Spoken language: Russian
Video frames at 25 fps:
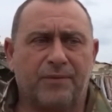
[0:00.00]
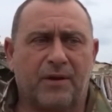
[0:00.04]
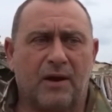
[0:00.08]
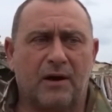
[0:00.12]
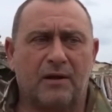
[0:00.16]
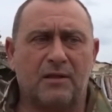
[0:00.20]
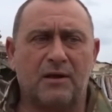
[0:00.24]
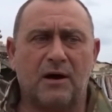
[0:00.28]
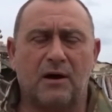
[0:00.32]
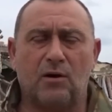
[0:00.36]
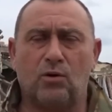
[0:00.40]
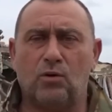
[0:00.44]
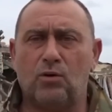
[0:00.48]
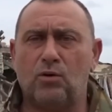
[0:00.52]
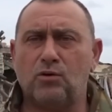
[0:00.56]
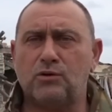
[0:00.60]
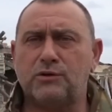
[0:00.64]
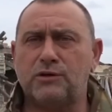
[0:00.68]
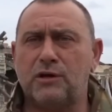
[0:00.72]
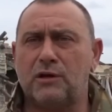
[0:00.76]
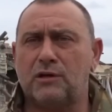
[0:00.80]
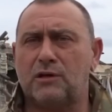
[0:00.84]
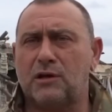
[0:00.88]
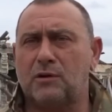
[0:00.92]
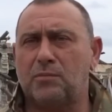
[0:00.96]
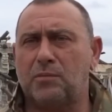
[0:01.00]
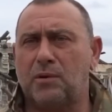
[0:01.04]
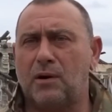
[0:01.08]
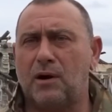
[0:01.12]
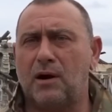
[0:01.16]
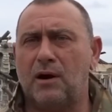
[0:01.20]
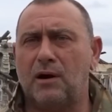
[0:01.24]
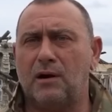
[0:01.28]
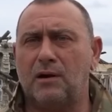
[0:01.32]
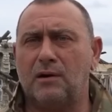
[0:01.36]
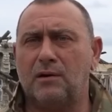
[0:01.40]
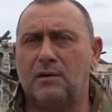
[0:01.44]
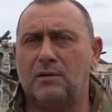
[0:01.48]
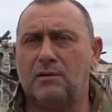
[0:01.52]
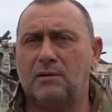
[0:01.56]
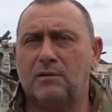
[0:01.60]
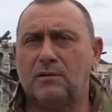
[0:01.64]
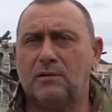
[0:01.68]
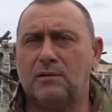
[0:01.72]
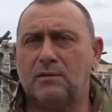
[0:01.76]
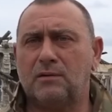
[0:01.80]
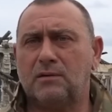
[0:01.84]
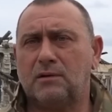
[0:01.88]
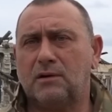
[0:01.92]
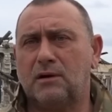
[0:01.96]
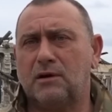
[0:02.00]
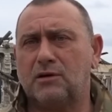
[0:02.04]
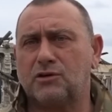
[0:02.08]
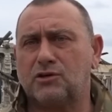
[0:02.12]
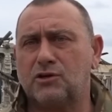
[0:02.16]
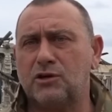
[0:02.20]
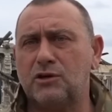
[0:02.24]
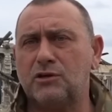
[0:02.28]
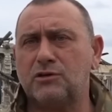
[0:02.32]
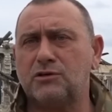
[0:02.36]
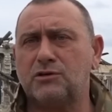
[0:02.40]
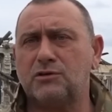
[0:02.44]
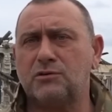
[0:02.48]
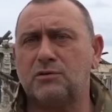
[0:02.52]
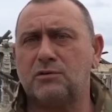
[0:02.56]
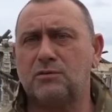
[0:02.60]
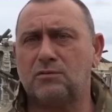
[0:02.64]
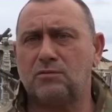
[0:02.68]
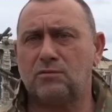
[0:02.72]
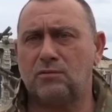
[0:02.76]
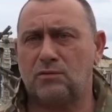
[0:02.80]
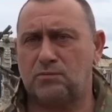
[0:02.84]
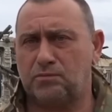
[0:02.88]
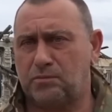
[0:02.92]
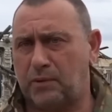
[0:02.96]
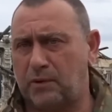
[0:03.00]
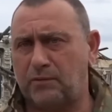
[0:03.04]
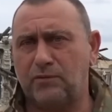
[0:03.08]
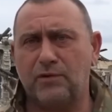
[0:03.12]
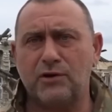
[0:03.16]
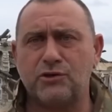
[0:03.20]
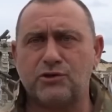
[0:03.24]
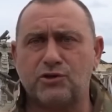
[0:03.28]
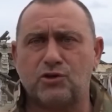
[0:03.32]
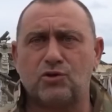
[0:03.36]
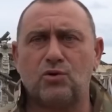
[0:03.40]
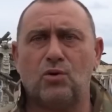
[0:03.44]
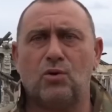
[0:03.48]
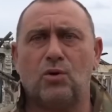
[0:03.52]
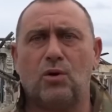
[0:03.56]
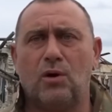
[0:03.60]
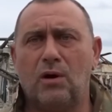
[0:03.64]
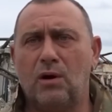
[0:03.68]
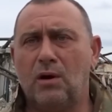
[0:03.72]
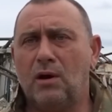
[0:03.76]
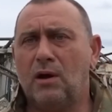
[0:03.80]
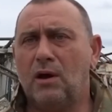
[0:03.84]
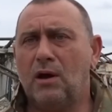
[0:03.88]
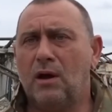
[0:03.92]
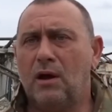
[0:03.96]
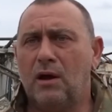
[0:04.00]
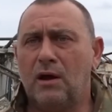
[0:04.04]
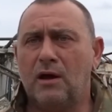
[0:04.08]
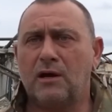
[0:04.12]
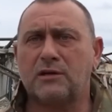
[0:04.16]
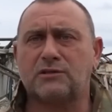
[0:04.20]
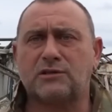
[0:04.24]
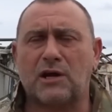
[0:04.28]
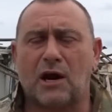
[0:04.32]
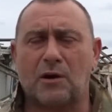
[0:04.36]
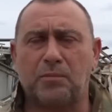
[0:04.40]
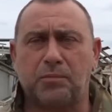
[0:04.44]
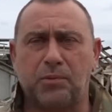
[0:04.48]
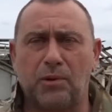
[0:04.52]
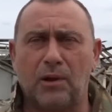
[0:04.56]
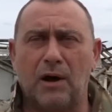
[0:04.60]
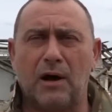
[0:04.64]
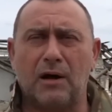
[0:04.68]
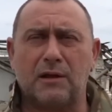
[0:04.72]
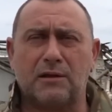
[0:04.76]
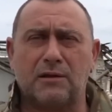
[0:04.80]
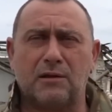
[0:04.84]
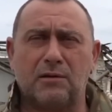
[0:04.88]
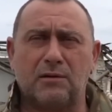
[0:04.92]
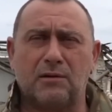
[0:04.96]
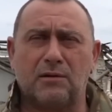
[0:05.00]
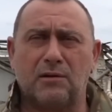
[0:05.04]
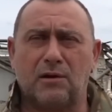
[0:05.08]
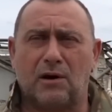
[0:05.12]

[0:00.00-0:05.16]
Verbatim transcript: когда у людей отобрали и жизнь привычную, и зарплаты,